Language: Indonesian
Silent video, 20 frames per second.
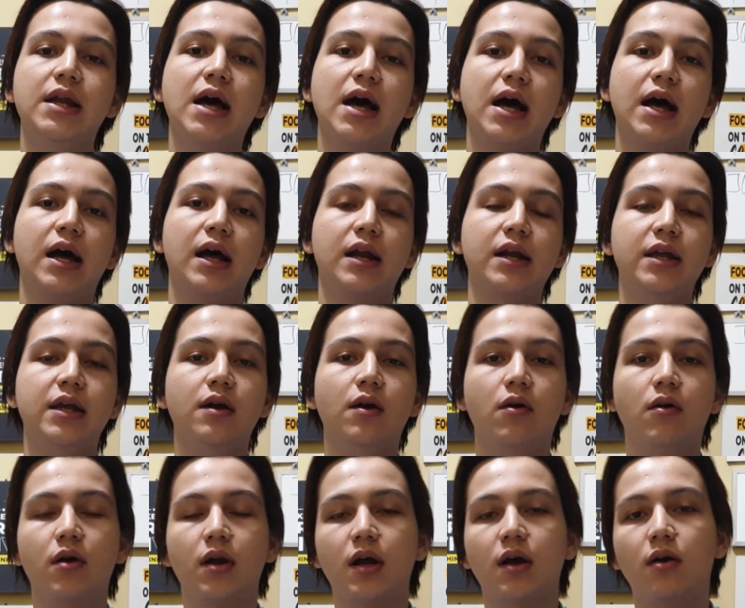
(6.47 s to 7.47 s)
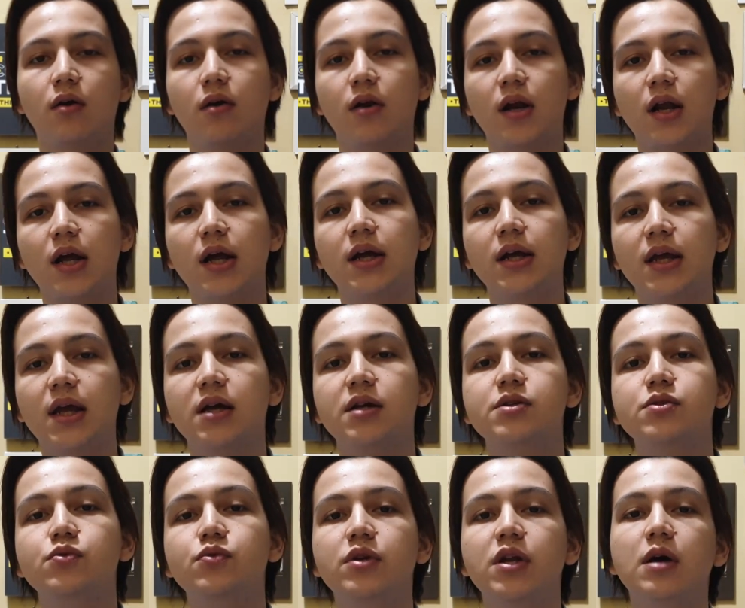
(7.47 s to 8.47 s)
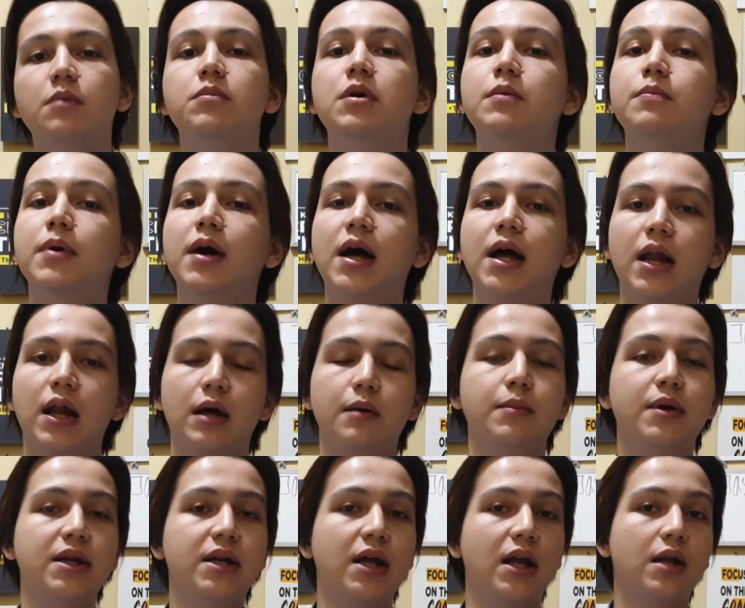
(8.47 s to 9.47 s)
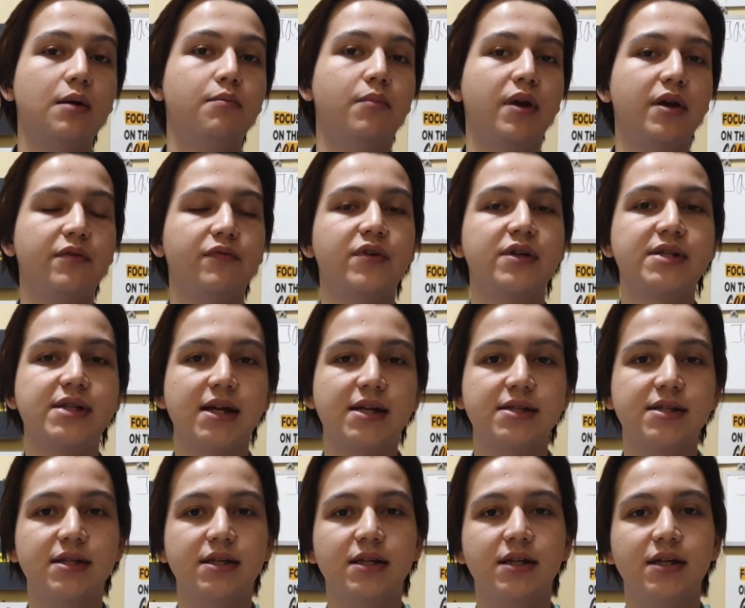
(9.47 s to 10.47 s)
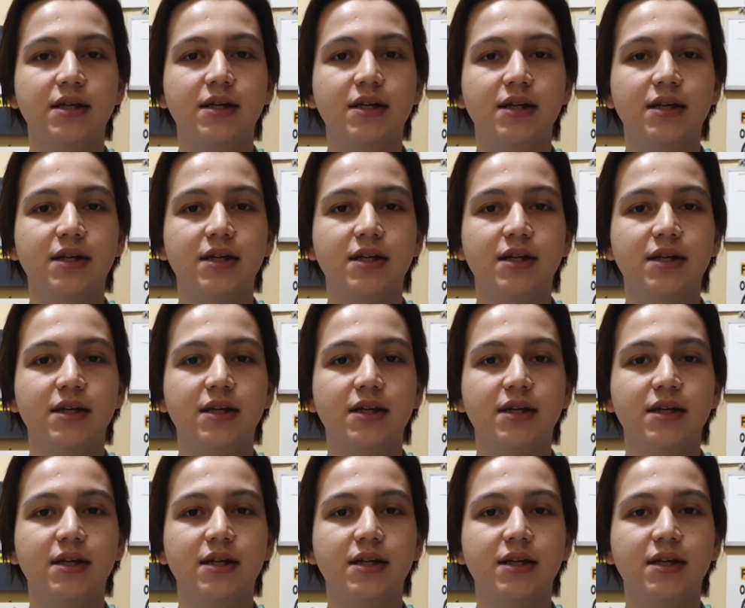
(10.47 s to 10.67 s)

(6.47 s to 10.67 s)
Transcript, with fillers: dari orang-orang yang sudah berpengalaman dalam berinvestasi.